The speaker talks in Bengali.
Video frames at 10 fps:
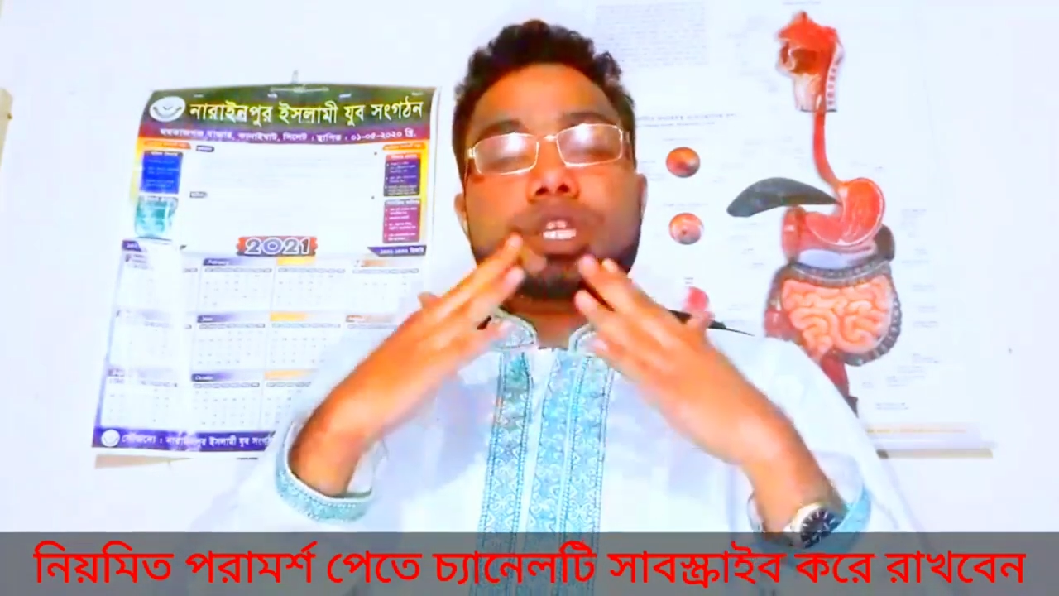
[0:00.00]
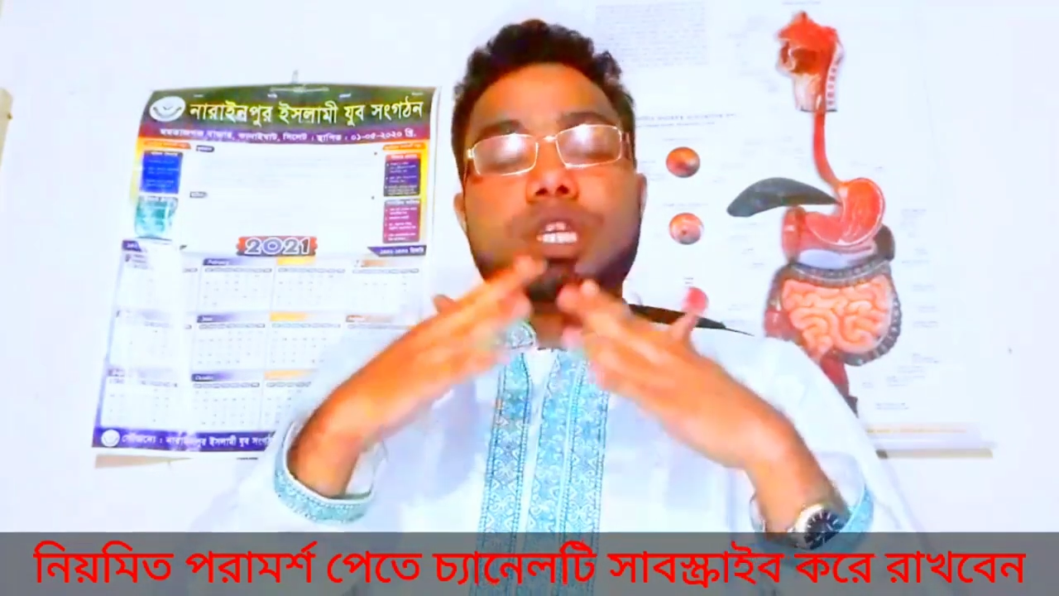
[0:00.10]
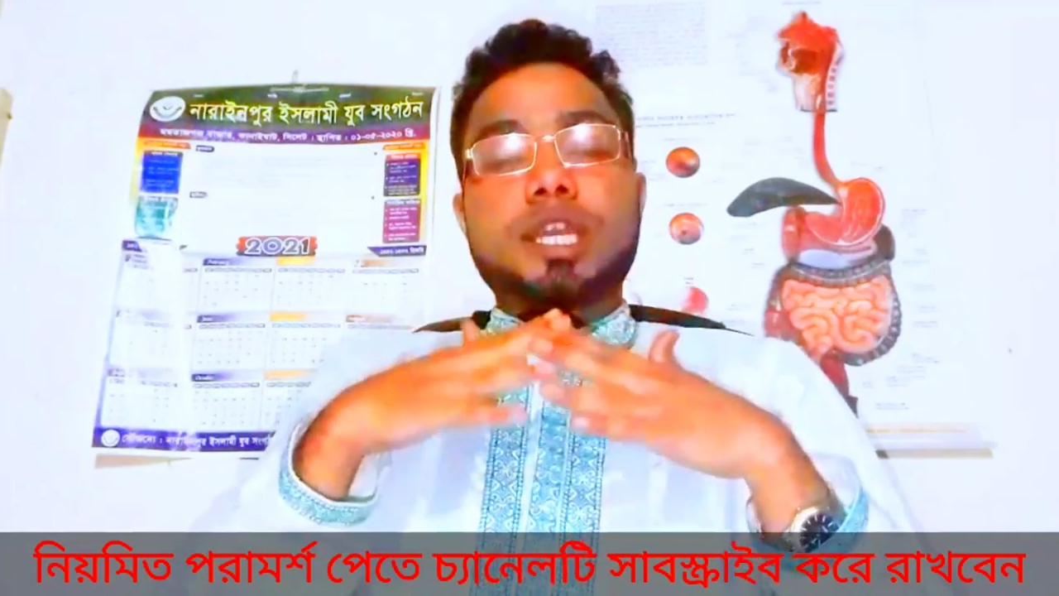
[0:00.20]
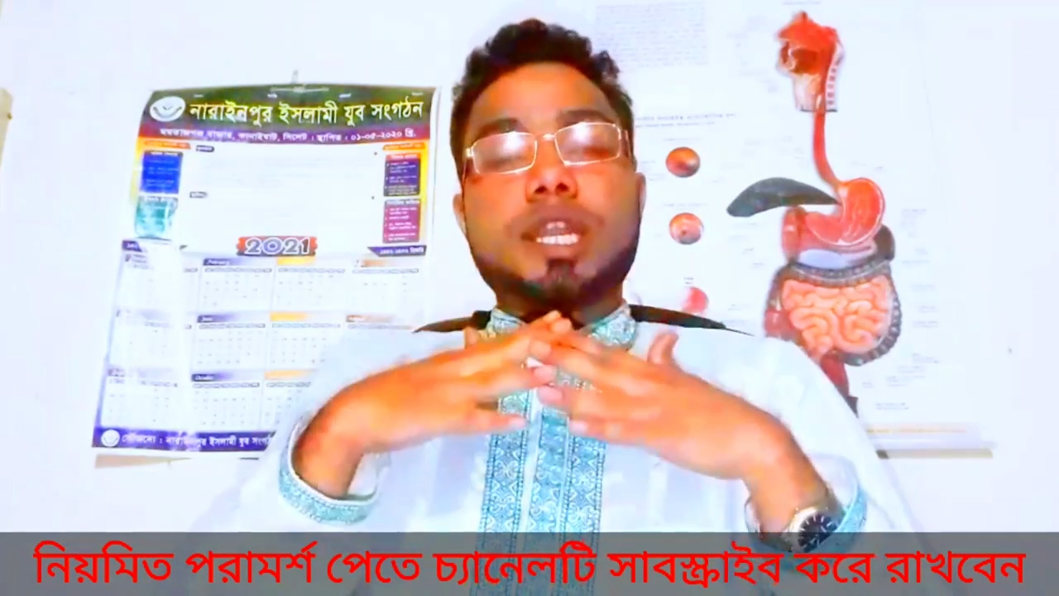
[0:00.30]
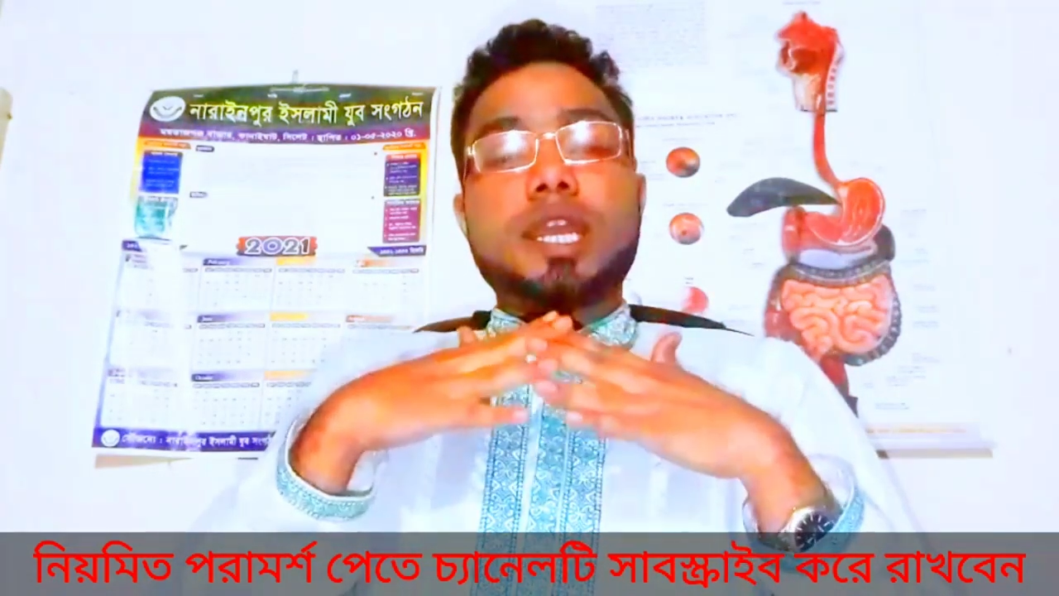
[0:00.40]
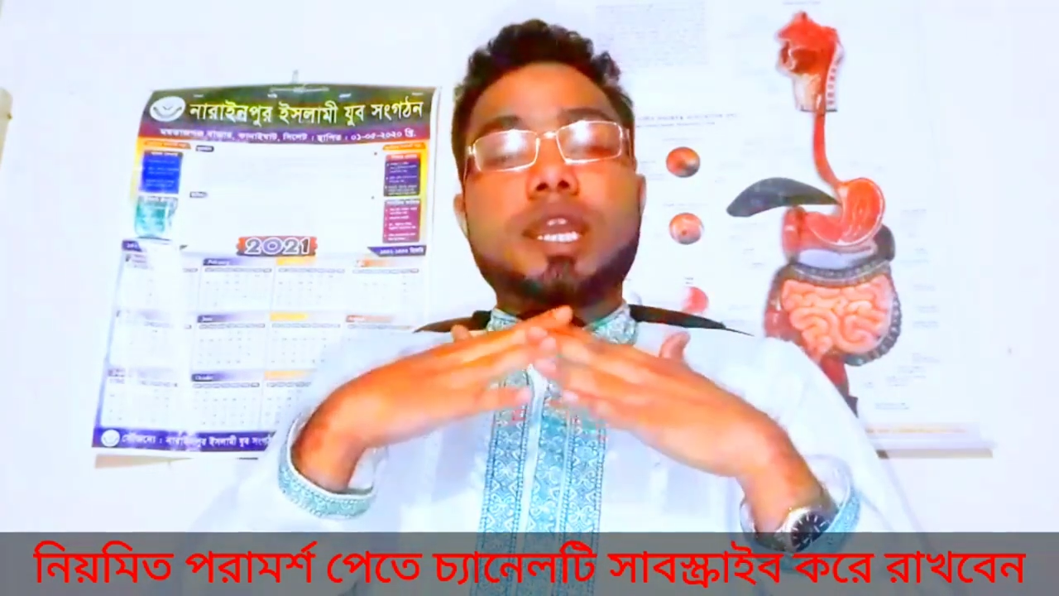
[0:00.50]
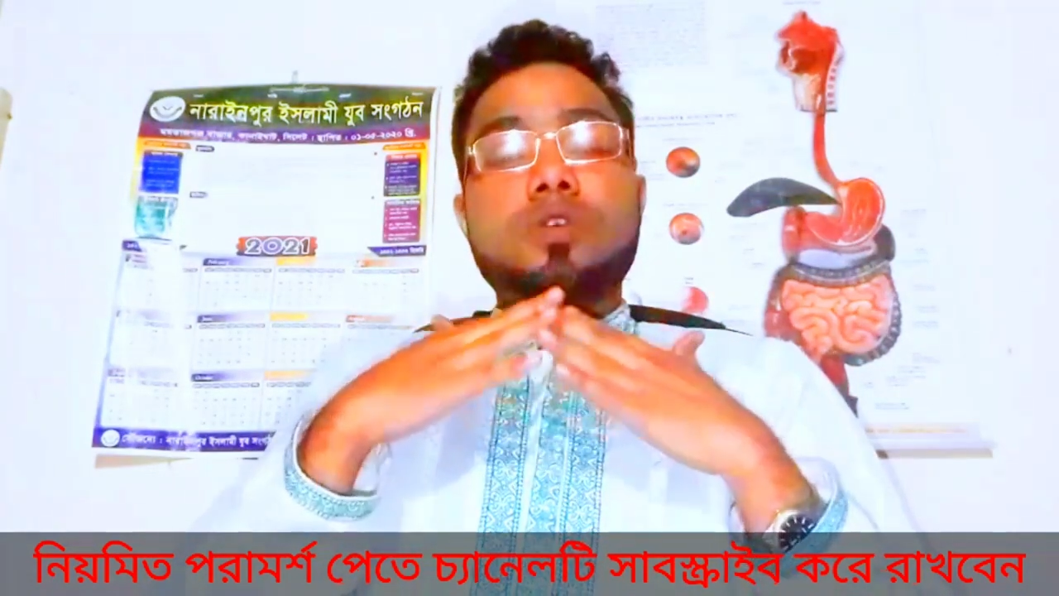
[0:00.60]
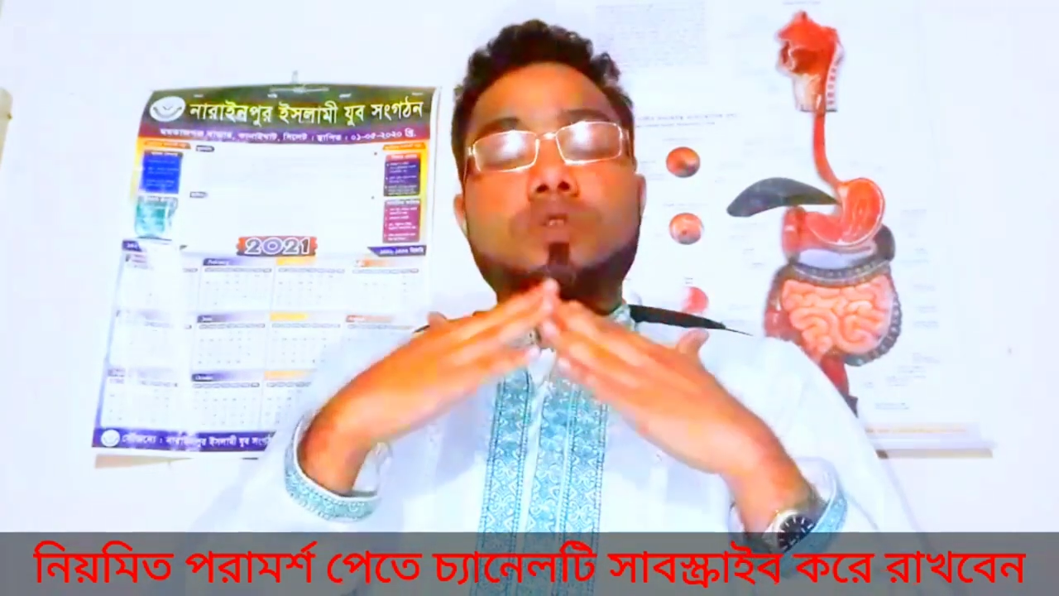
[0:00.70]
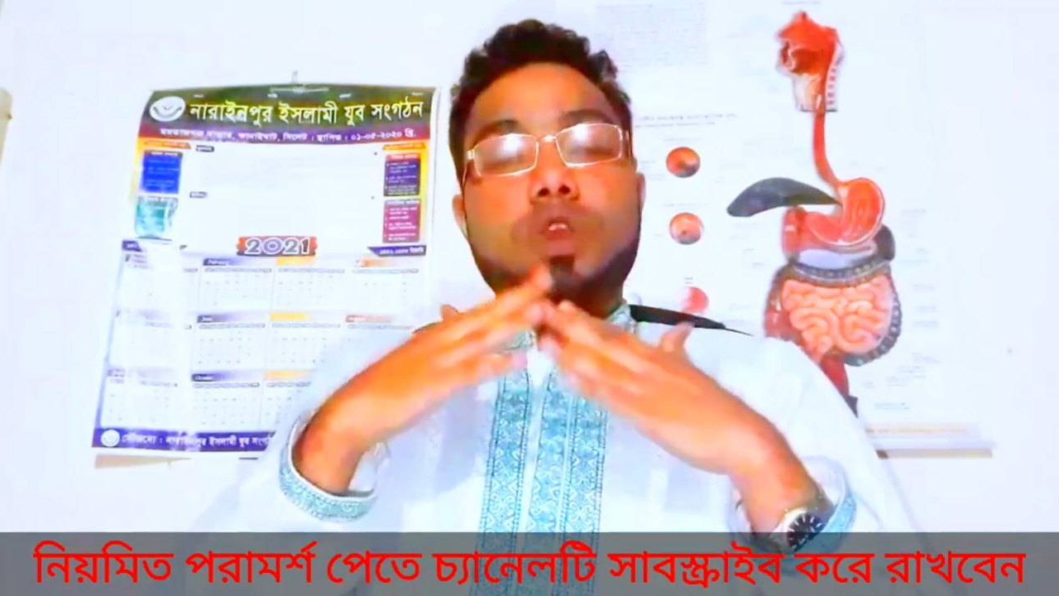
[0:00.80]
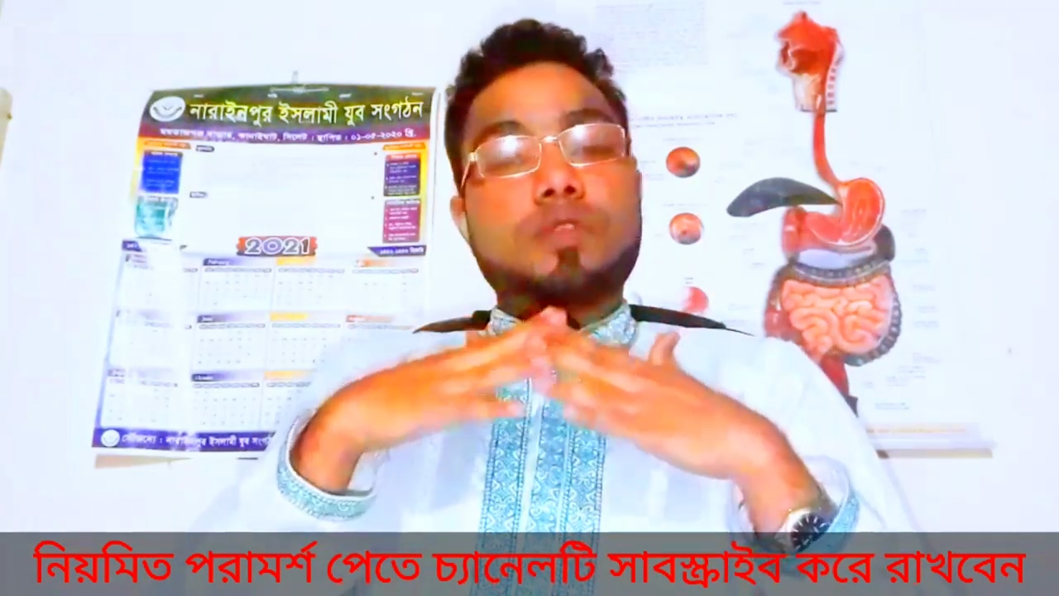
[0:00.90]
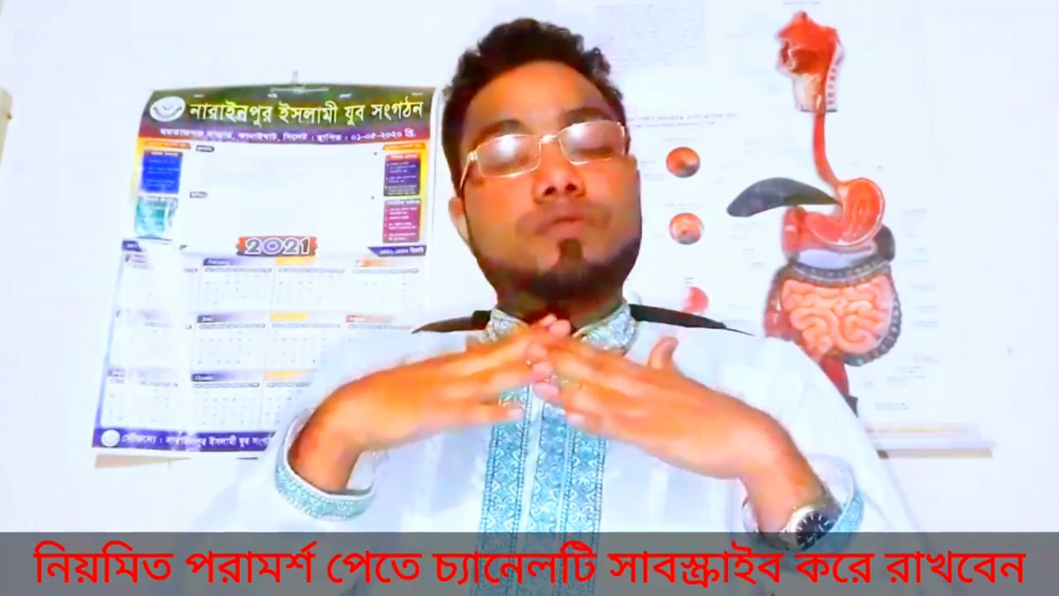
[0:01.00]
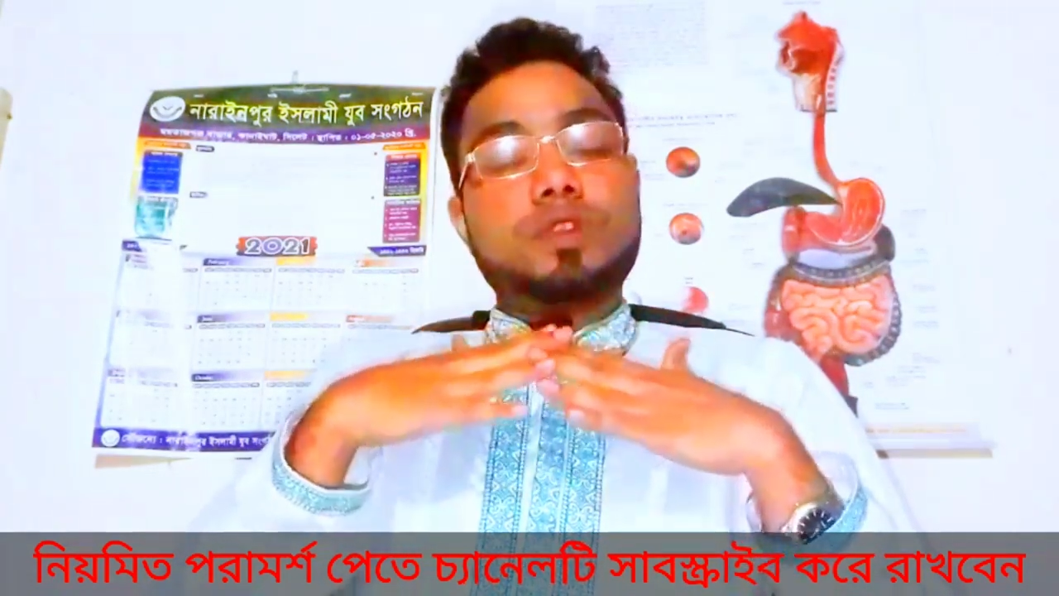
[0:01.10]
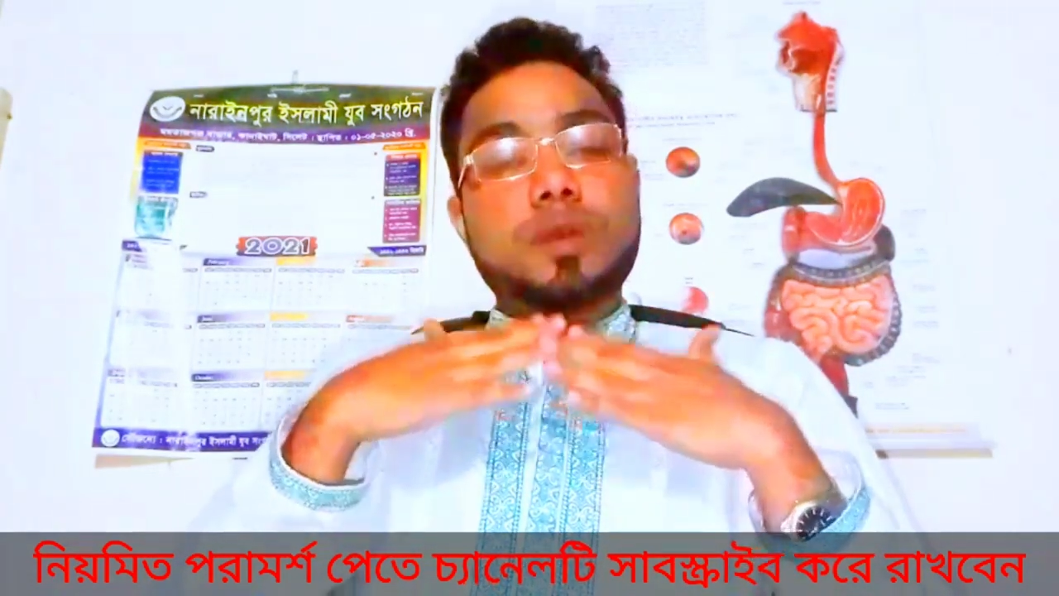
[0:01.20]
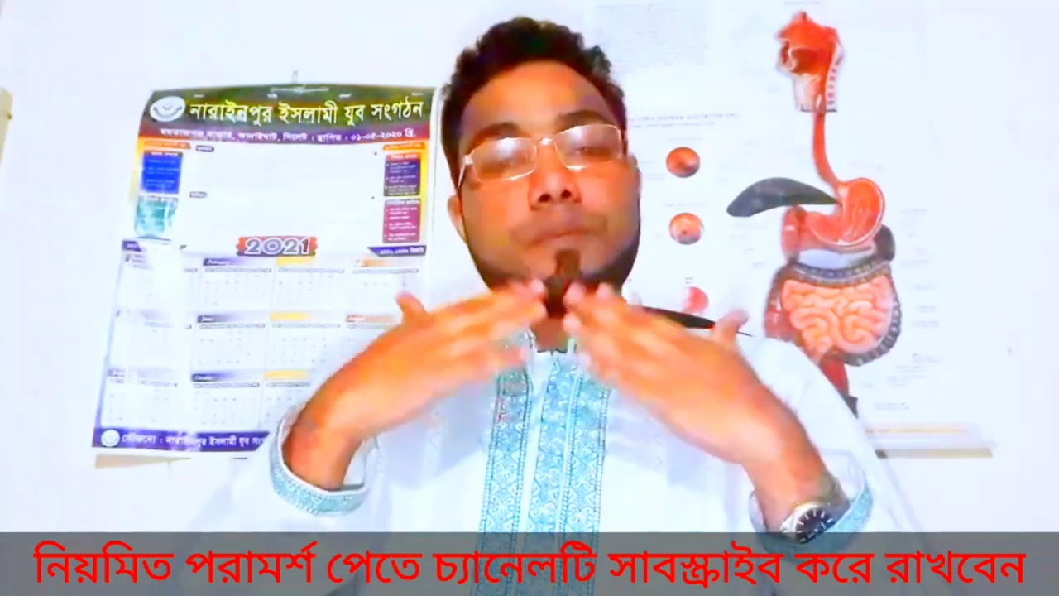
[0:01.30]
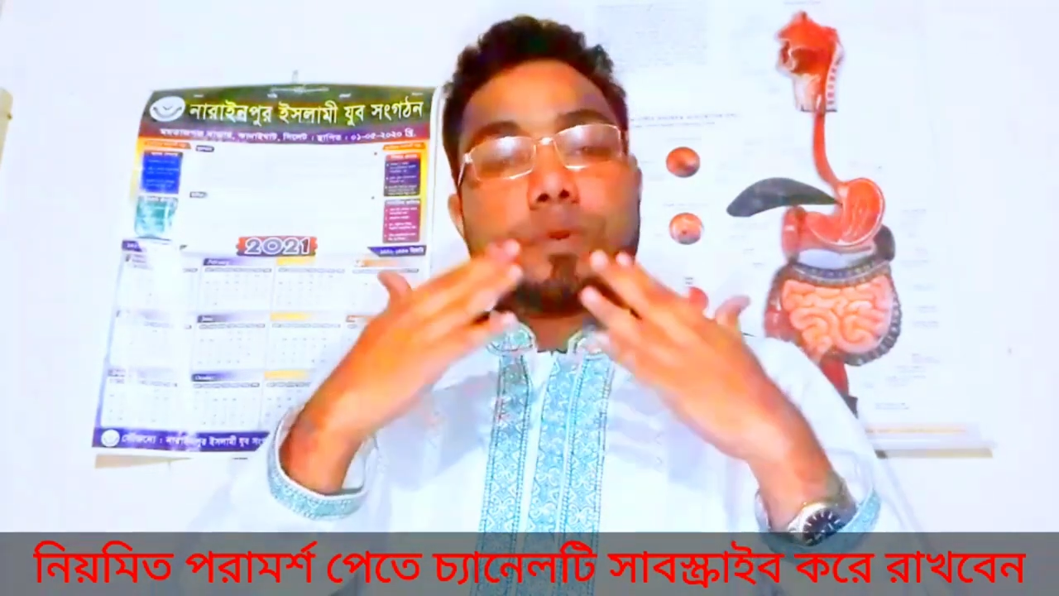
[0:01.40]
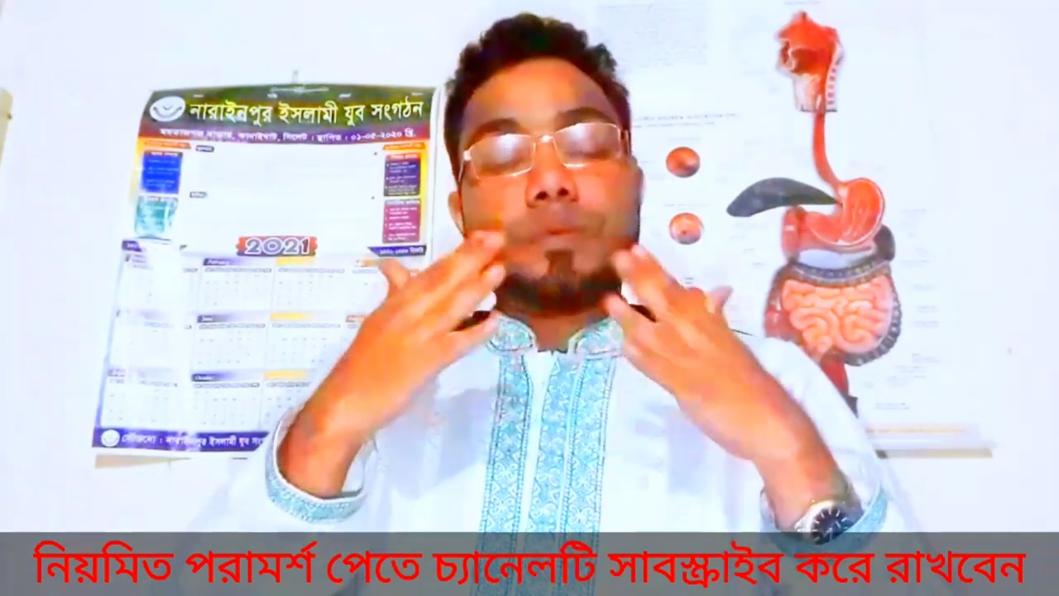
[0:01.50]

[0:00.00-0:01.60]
সেখানে কয়েক ফুটা